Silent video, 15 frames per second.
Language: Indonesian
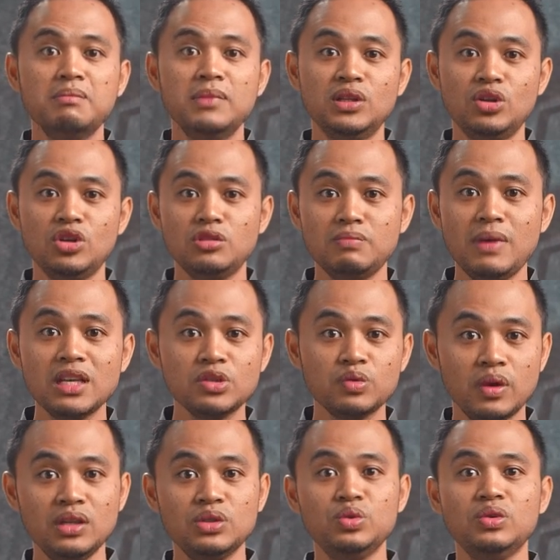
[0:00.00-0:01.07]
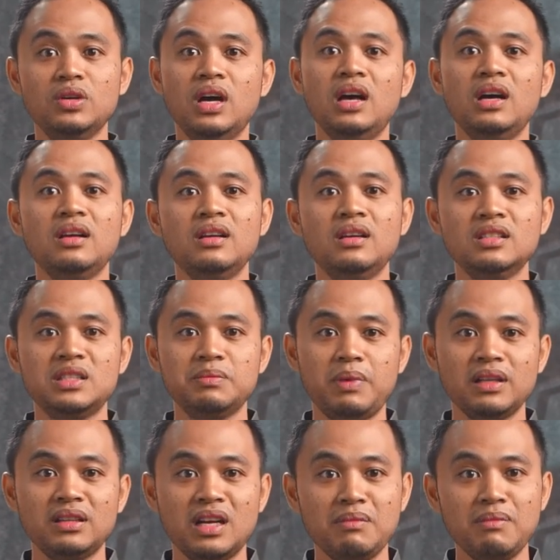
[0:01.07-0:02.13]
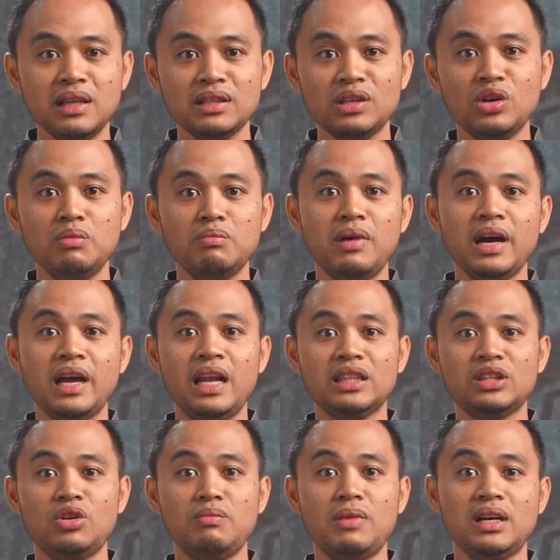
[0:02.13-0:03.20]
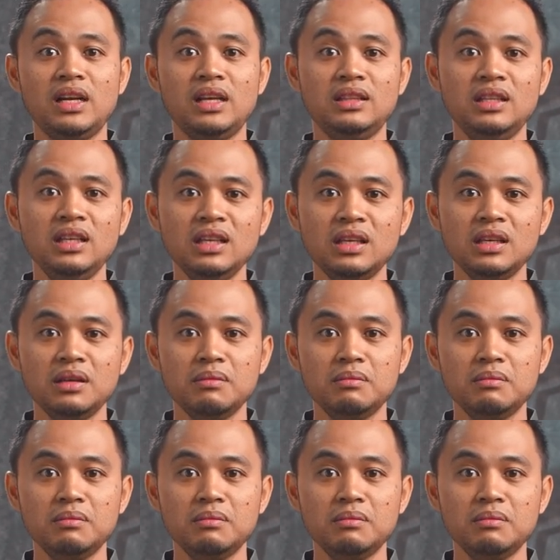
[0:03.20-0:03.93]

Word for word: Menurut Maxwell juga, cepat rambat gelombang elektromagnetik